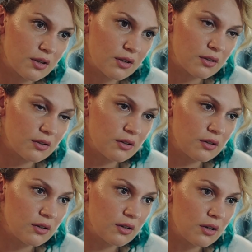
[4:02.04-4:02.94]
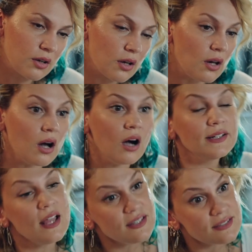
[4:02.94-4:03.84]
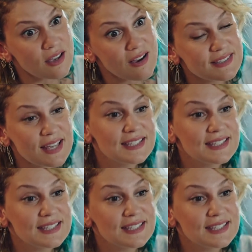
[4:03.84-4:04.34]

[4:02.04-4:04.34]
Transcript: nasıl takık olduğunu? Ay neyse ya sen